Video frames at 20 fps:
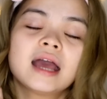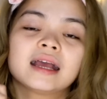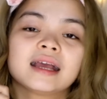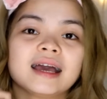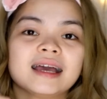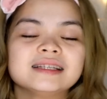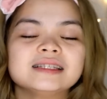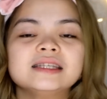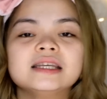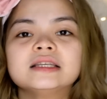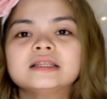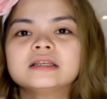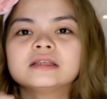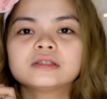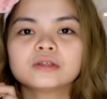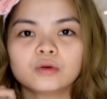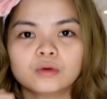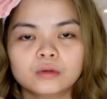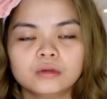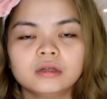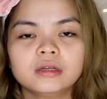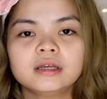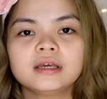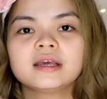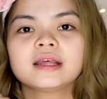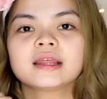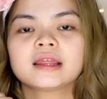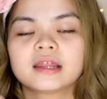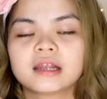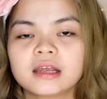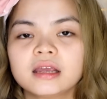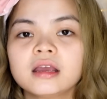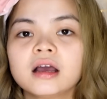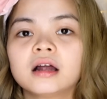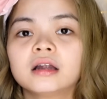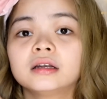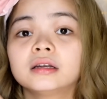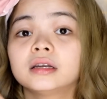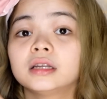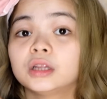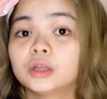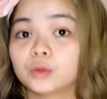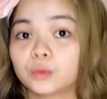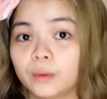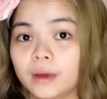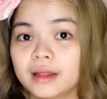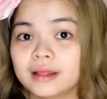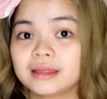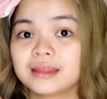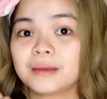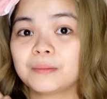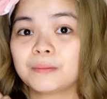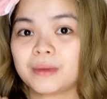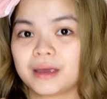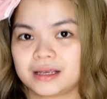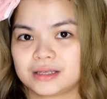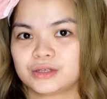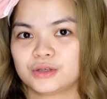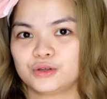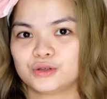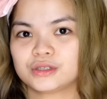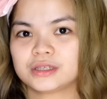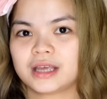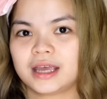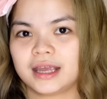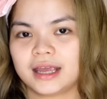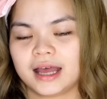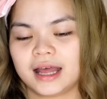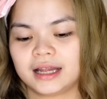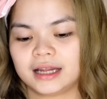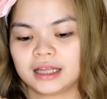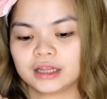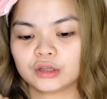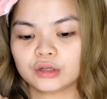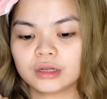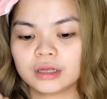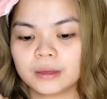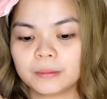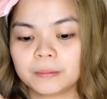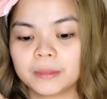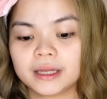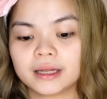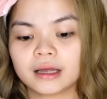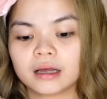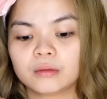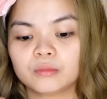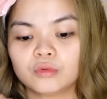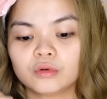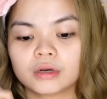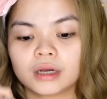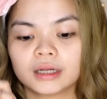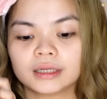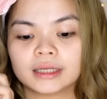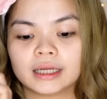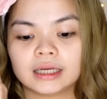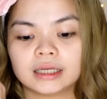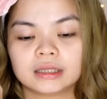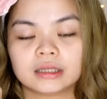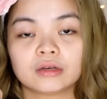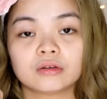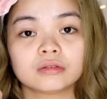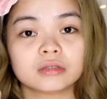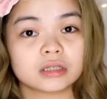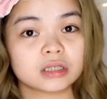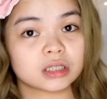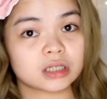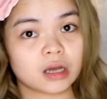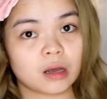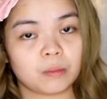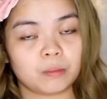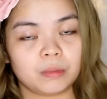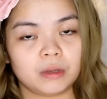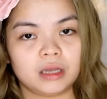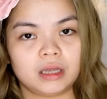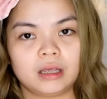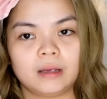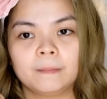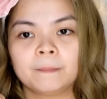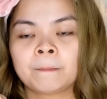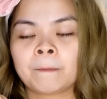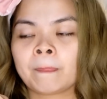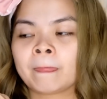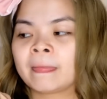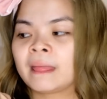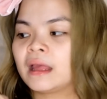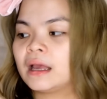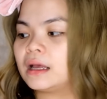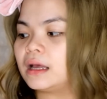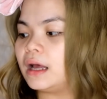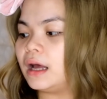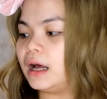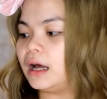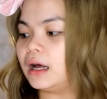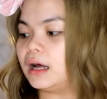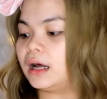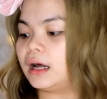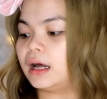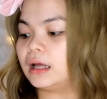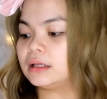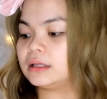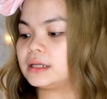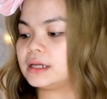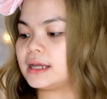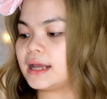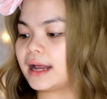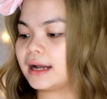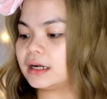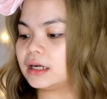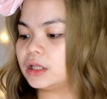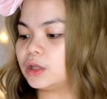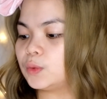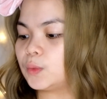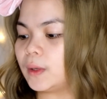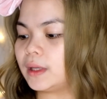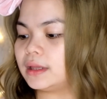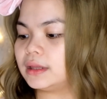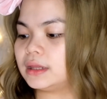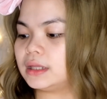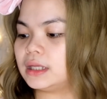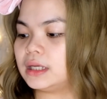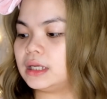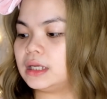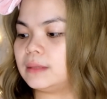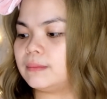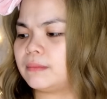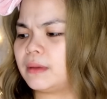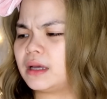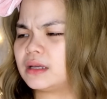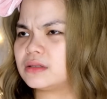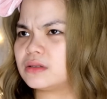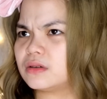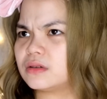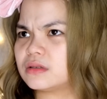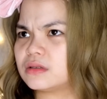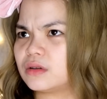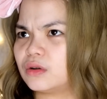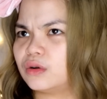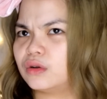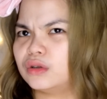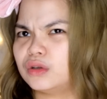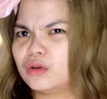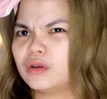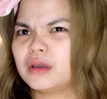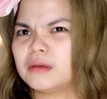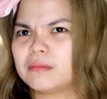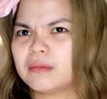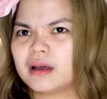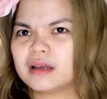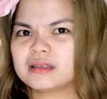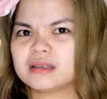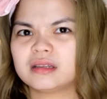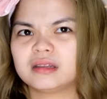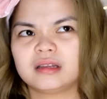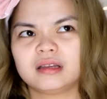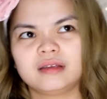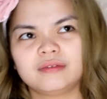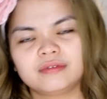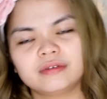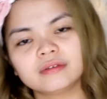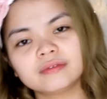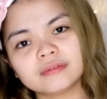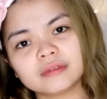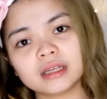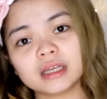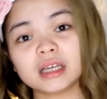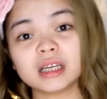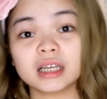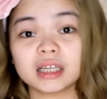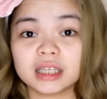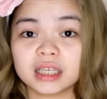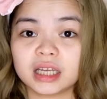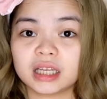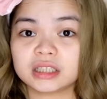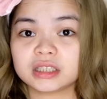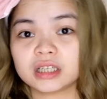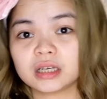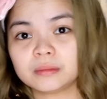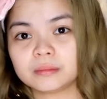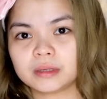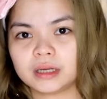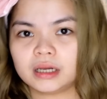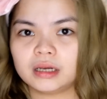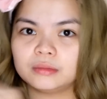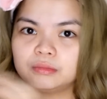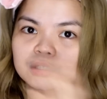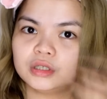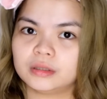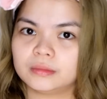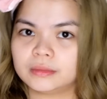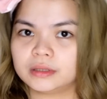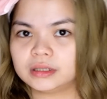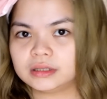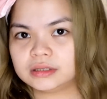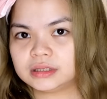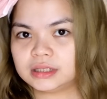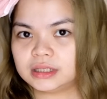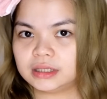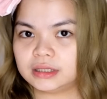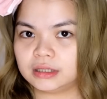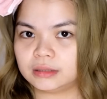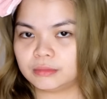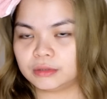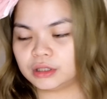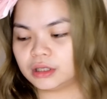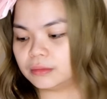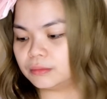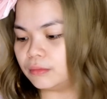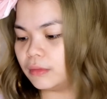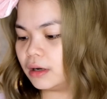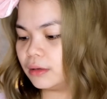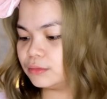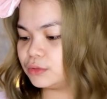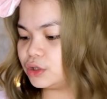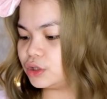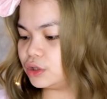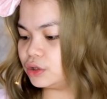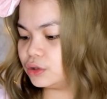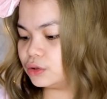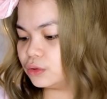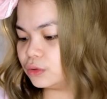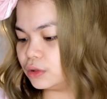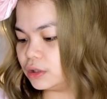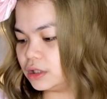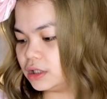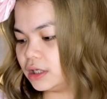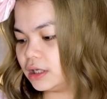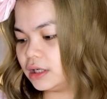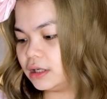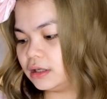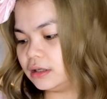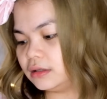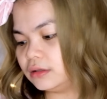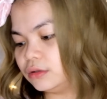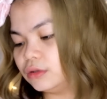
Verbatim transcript: Guys, this is only 320 pesos. Ayan. Ito na yung pinakamurang nakita ko sa Shopee uh, ah, 320 pesos. O, oh, yung iba kasi 350, ganyan. Siyempre, alam niyo naman si Madam Mom Shinyo, ayan.